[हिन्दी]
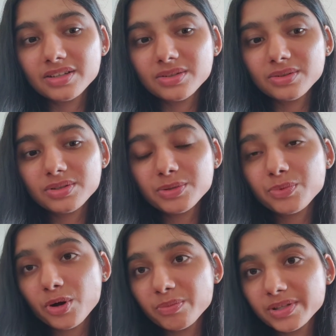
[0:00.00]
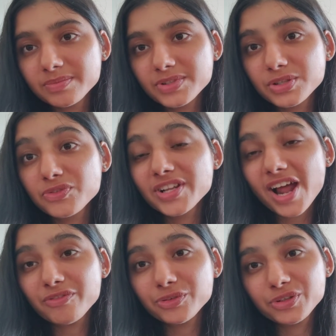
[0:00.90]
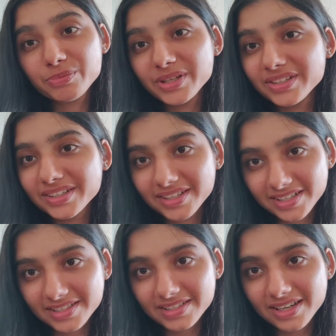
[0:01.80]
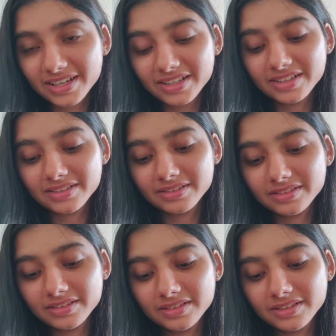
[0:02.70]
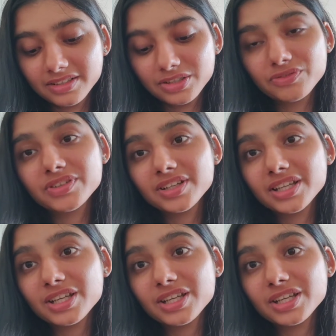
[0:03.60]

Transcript: नॉट ओनली प्रॉब्लम्स यू विल हैव टू रिपीट द क्लास एंड यू विल